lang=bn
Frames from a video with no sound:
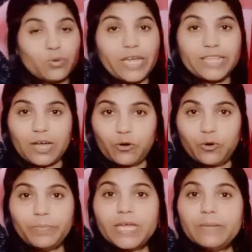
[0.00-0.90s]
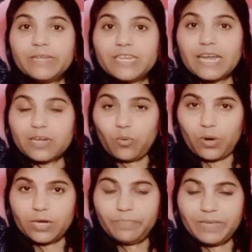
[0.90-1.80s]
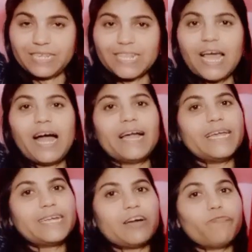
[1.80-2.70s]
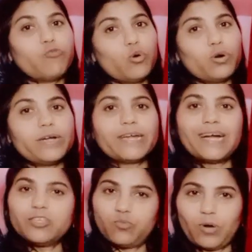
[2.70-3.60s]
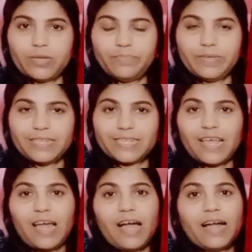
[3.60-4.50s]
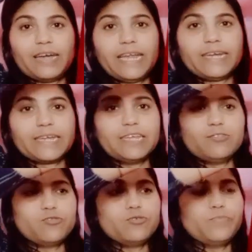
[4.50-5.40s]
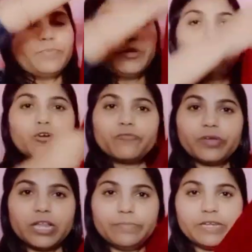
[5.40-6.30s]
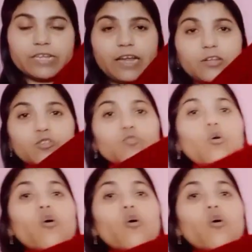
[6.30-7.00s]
এই দেখো ভেলভেটের একটা ওয়ান পিস আর এটা ফ্লোর টাচ ওয়ান পিস আর এটা কিন্তু পিওর ভেলভেটের আর সো